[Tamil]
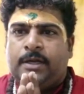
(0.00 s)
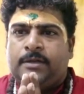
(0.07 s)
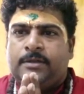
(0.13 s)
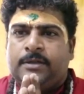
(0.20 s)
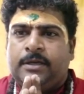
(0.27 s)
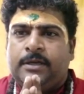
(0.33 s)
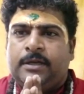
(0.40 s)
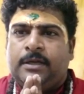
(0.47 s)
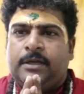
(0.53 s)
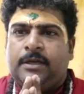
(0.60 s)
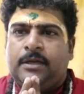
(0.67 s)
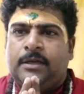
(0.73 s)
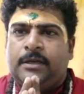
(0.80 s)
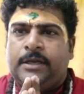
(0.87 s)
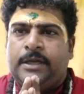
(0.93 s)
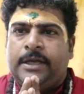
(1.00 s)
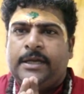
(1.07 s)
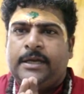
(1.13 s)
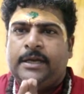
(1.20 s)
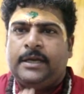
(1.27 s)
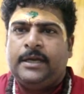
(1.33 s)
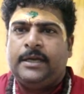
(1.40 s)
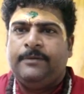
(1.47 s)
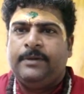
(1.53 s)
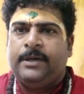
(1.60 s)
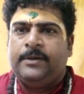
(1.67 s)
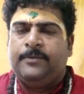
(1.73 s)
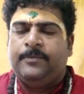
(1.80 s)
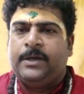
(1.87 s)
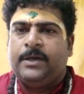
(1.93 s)
ரகசியங்கள் நேயர்கள்
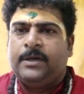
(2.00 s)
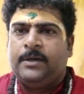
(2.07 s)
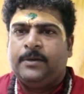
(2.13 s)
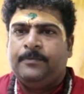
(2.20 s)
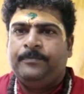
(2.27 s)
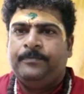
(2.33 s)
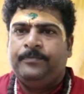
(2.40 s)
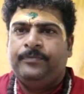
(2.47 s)
அனைவருக்கும் வணக்கம்